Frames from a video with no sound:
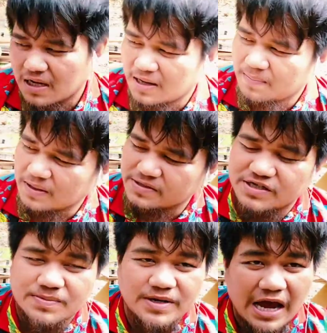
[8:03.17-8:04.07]
นะเป็น t
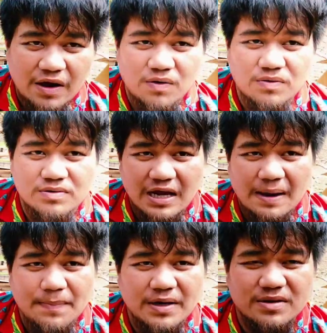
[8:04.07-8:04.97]
b l นะ
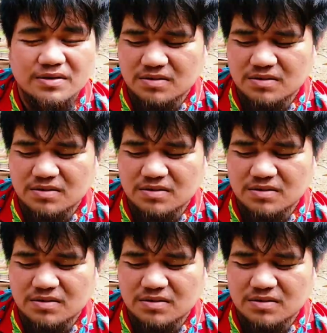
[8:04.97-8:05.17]
เป็น